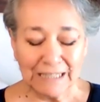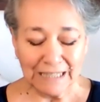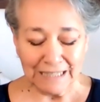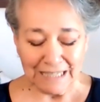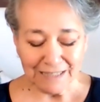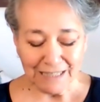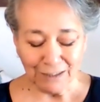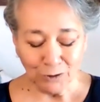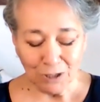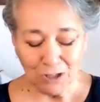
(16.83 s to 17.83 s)
quien es
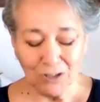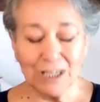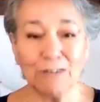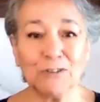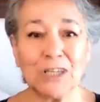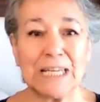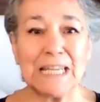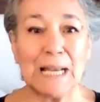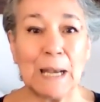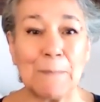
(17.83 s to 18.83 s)
el dueño de la
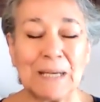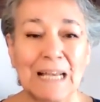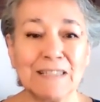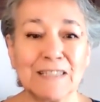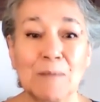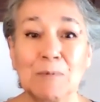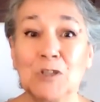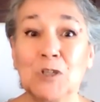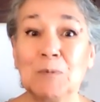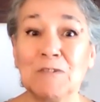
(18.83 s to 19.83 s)
florería La Esperanza,
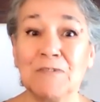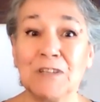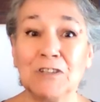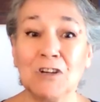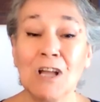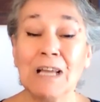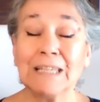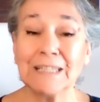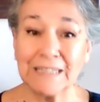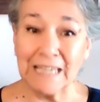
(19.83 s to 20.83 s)
pero yo prefiero
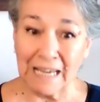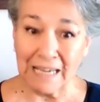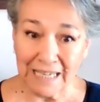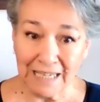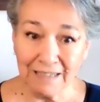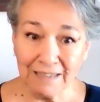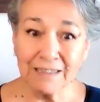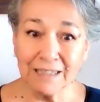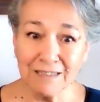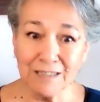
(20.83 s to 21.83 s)
que sea él
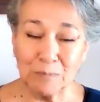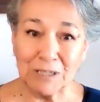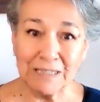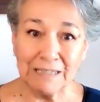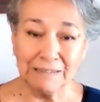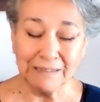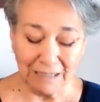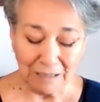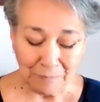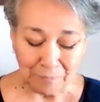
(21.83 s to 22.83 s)
quien se
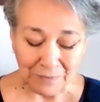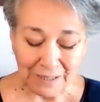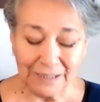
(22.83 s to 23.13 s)
presente.